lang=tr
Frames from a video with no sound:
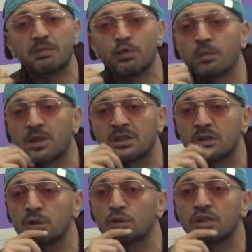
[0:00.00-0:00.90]
etmiyorum
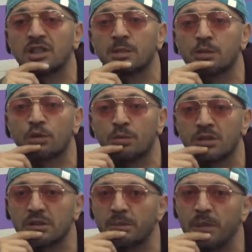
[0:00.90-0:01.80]
Kazancı Yokuş kitabını
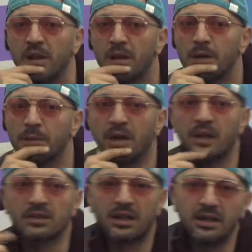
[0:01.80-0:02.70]
okumasını. Ben
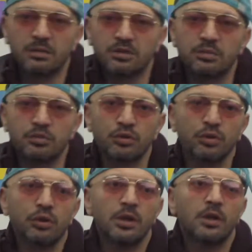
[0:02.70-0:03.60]
hata etmişim
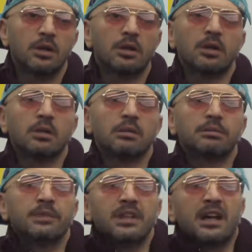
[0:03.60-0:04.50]
çünkü e,
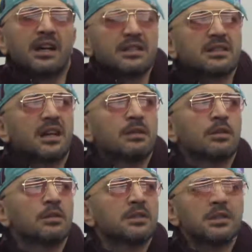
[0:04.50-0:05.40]
liyakat sahibi
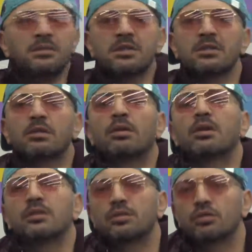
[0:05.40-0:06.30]
olamadığım için, o
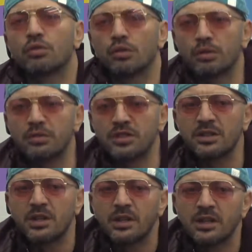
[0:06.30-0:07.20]
an küçük olduğum için
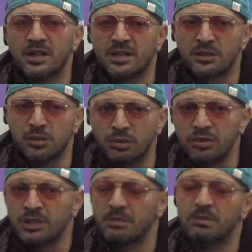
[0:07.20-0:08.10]
Kazancı
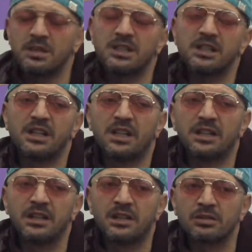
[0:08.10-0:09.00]
Yokuşu gibi bir
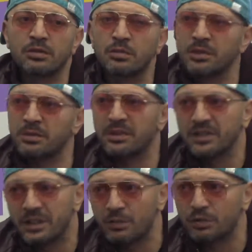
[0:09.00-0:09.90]
hikayeye hazır olmadığımı
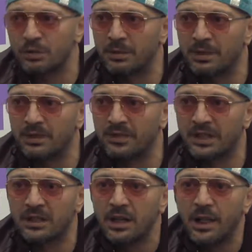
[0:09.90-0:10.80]
anlayamıyordum elbette.
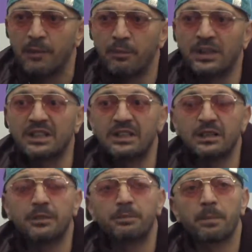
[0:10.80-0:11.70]
Fakat bana
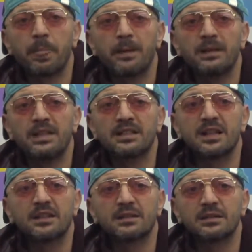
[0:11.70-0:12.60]
e,
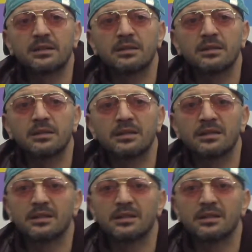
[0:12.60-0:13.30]
lisanı e,